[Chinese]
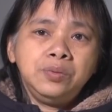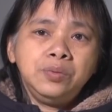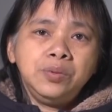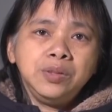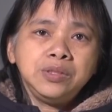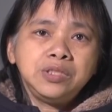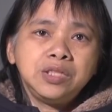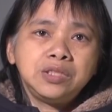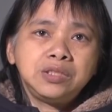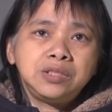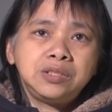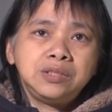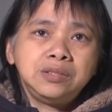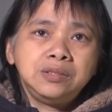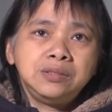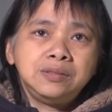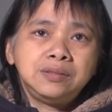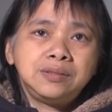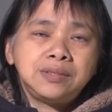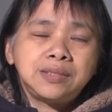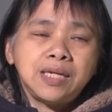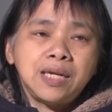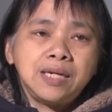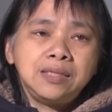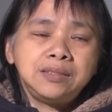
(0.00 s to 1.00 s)
或者
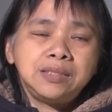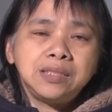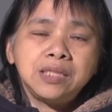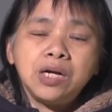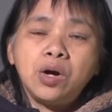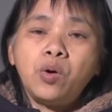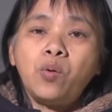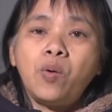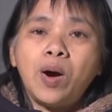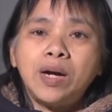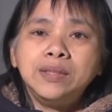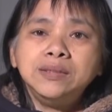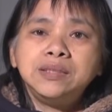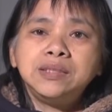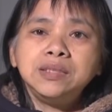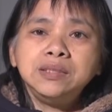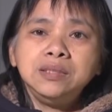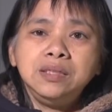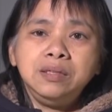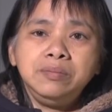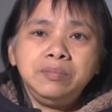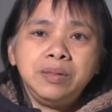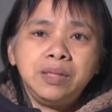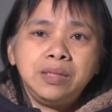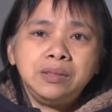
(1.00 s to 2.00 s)
是在这个环境
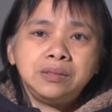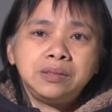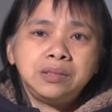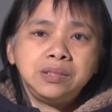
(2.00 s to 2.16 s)
里面